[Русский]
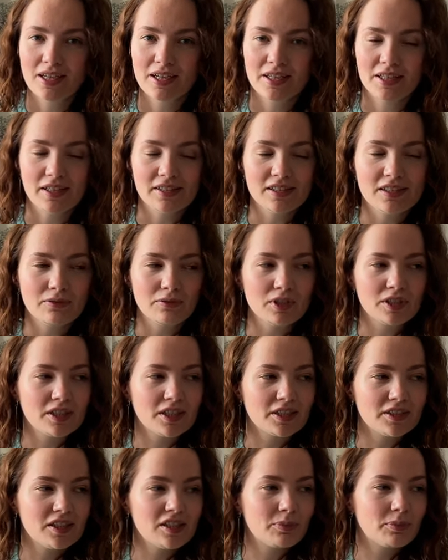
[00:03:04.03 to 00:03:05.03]
если вы
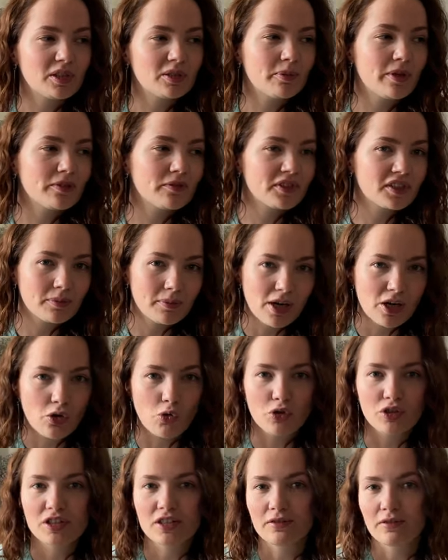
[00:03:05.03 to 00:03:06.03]
хотите поспать в
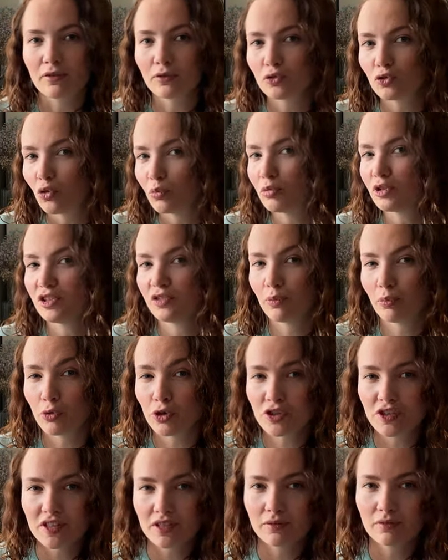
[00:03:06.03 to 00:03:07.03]
самолете, в автобусе, в
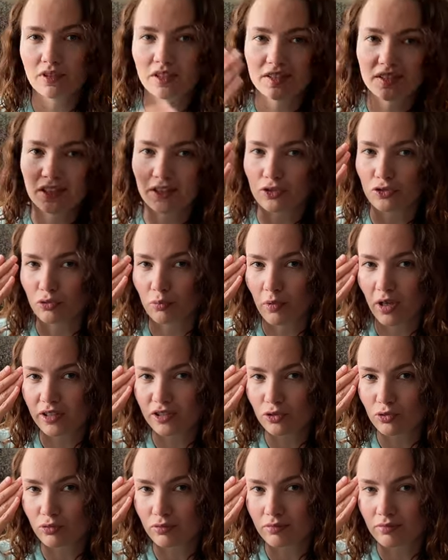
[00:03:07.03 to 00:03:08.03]
поезде, вы надели эту
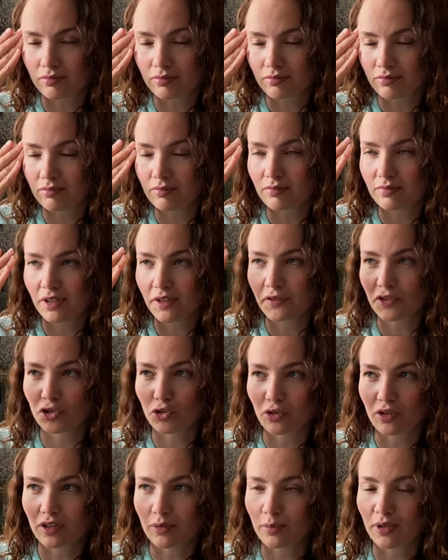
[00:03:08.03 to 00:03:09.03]
маску, и
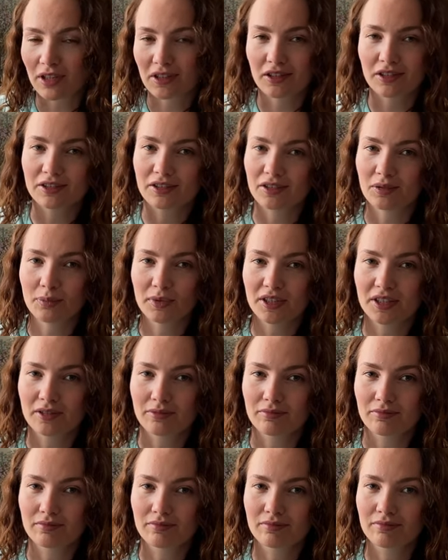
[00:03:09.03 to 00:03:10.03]
все, и прекрасно спите
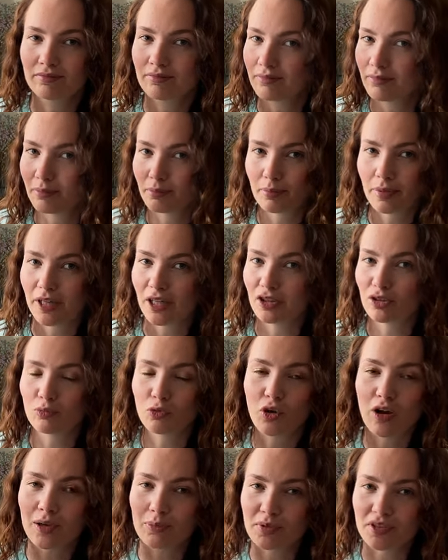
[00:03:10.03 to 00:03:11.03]

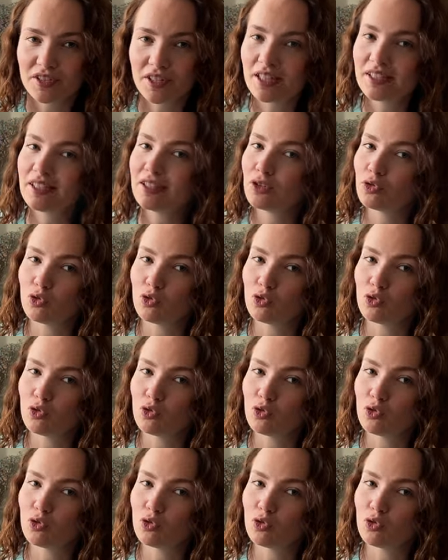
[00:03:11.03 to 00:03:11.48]
поэтому обязательно